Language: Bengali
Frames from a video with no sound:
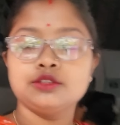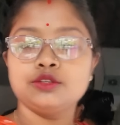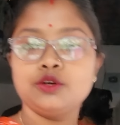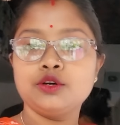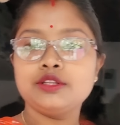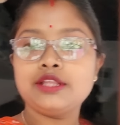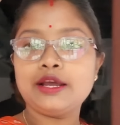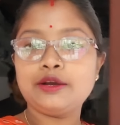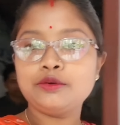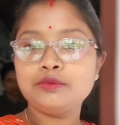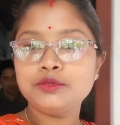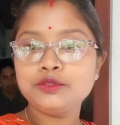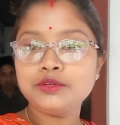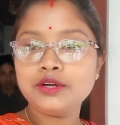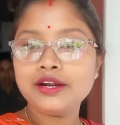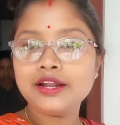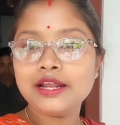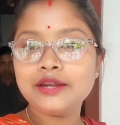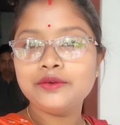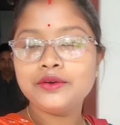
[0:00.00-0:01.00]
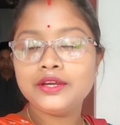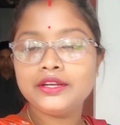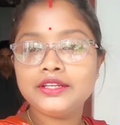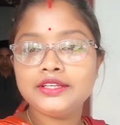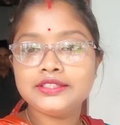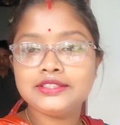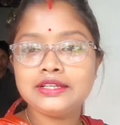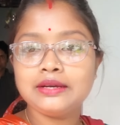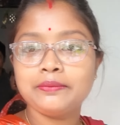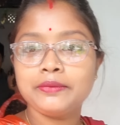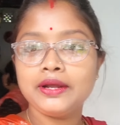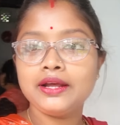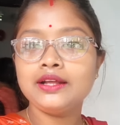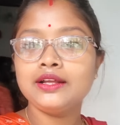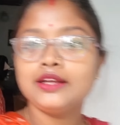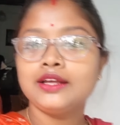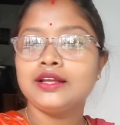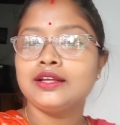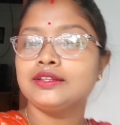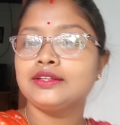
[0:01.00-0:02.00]
তো দেখো বন্ধুরা রেডি হয়ে নিয়েছি আমরা
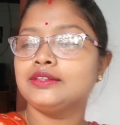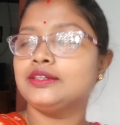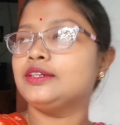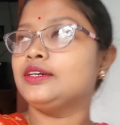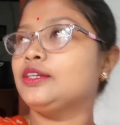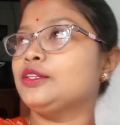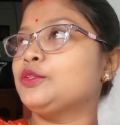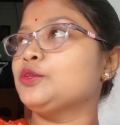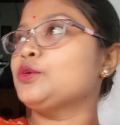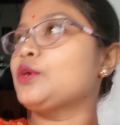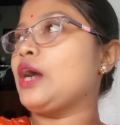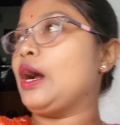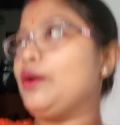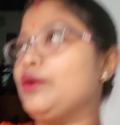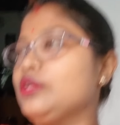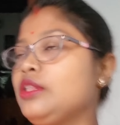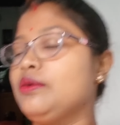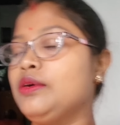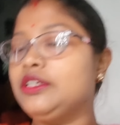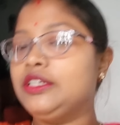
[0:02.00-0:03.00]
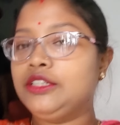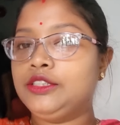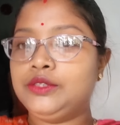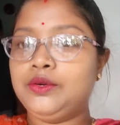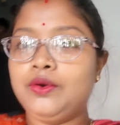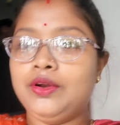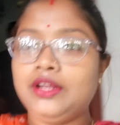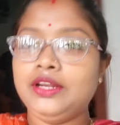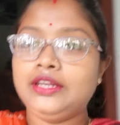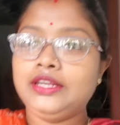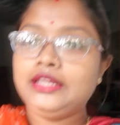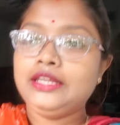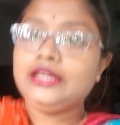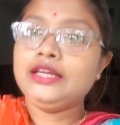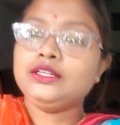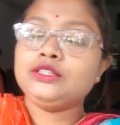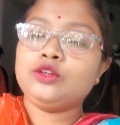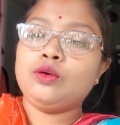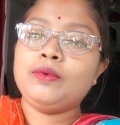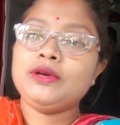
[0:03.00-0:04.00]
তো খাওয়া দাওয়া শেষ করে
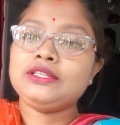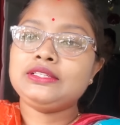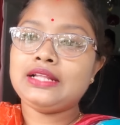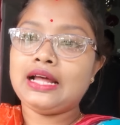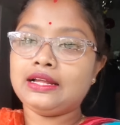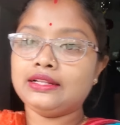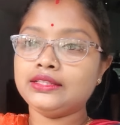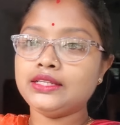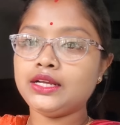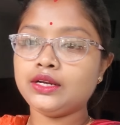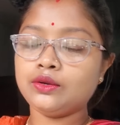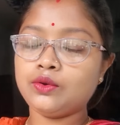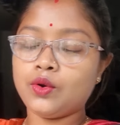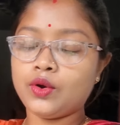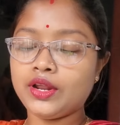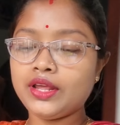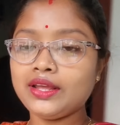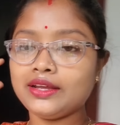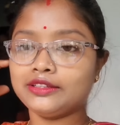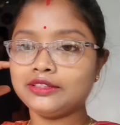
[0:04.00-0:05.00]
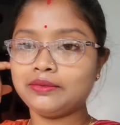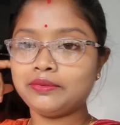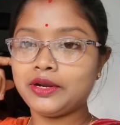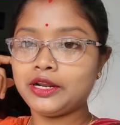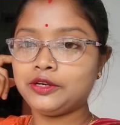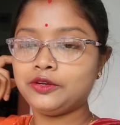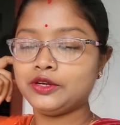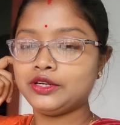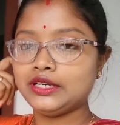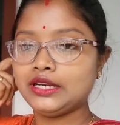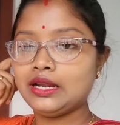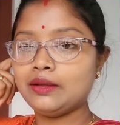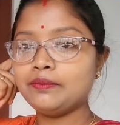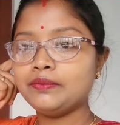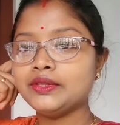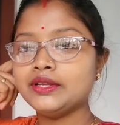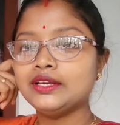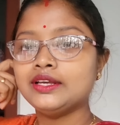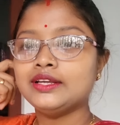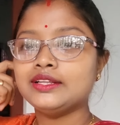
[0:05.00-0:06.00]
নিয়ে সবাই স্নান দান করে একদম রেডি হয়ে নিলাম
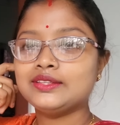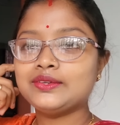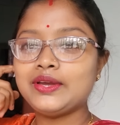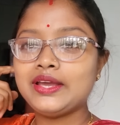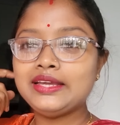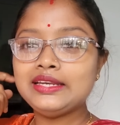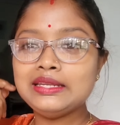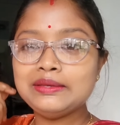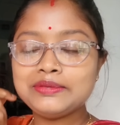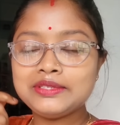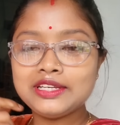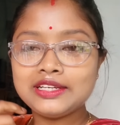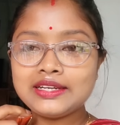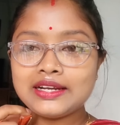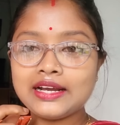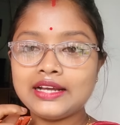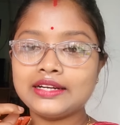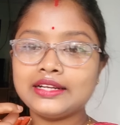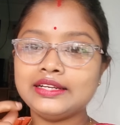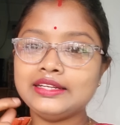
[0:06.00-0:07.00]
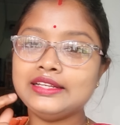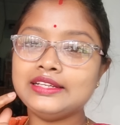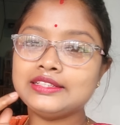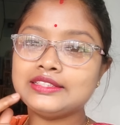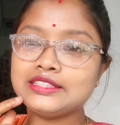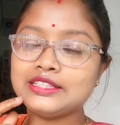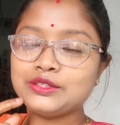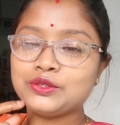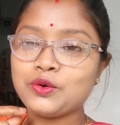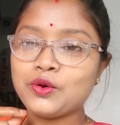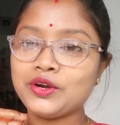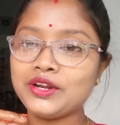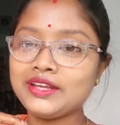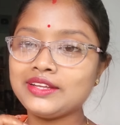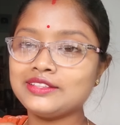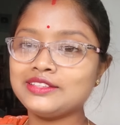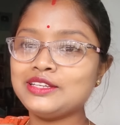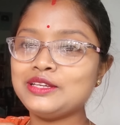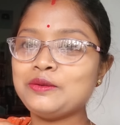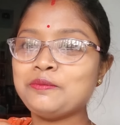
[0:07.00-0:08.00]
তো এই লিপস্টিকটা কালকে নিয়ে এসেছি তো
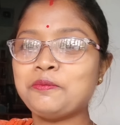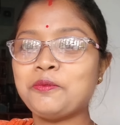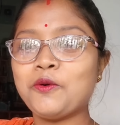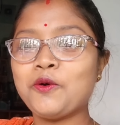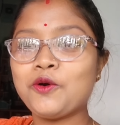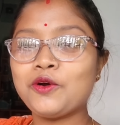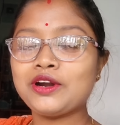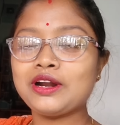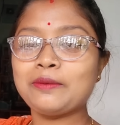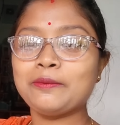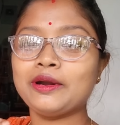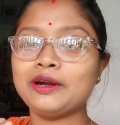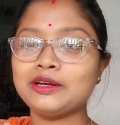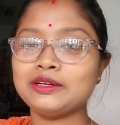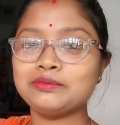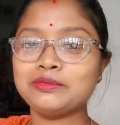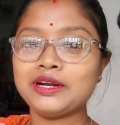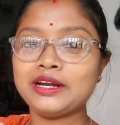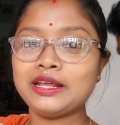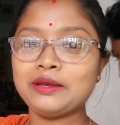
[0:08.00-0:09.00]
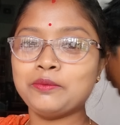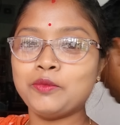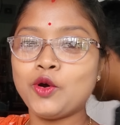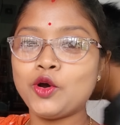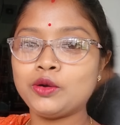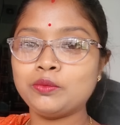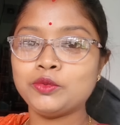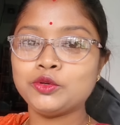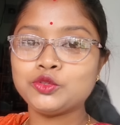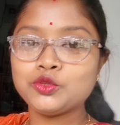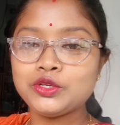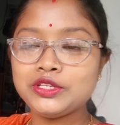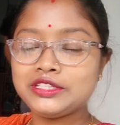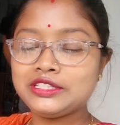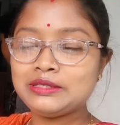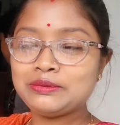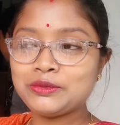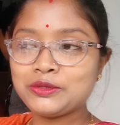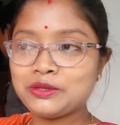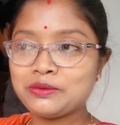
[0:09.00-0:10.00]
অনেক দিন পর আমার মানে মন মতো
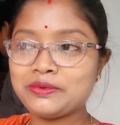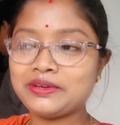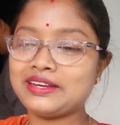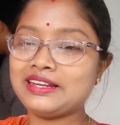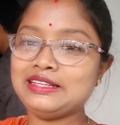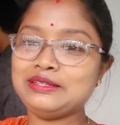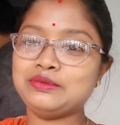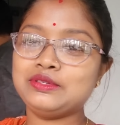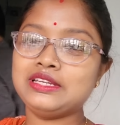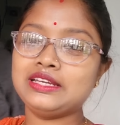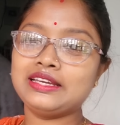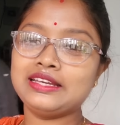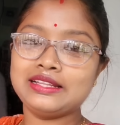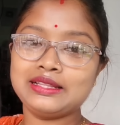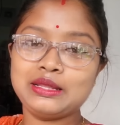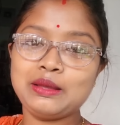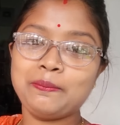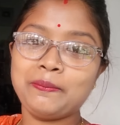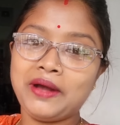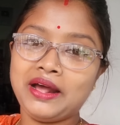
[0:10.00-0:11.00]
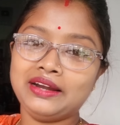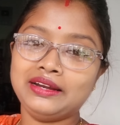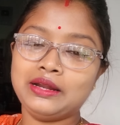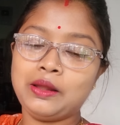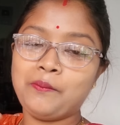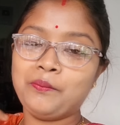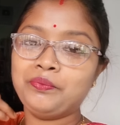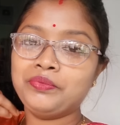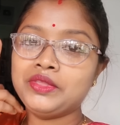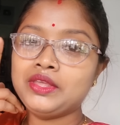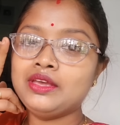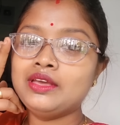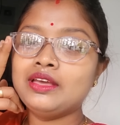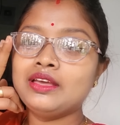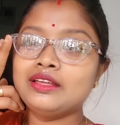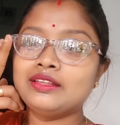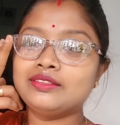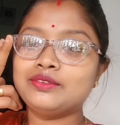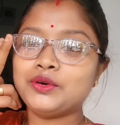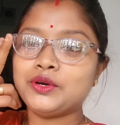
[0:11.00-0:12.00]
ইচ্ছে মতো একটা লিপস্টিক কিনতে পারলাম
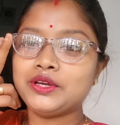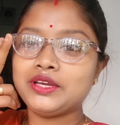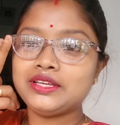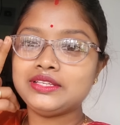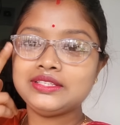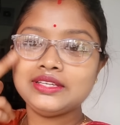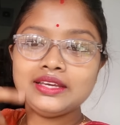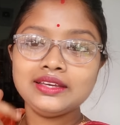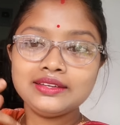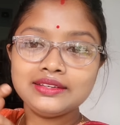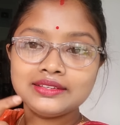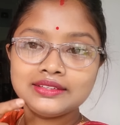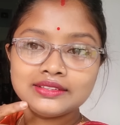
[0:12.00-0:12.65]
তো এই যে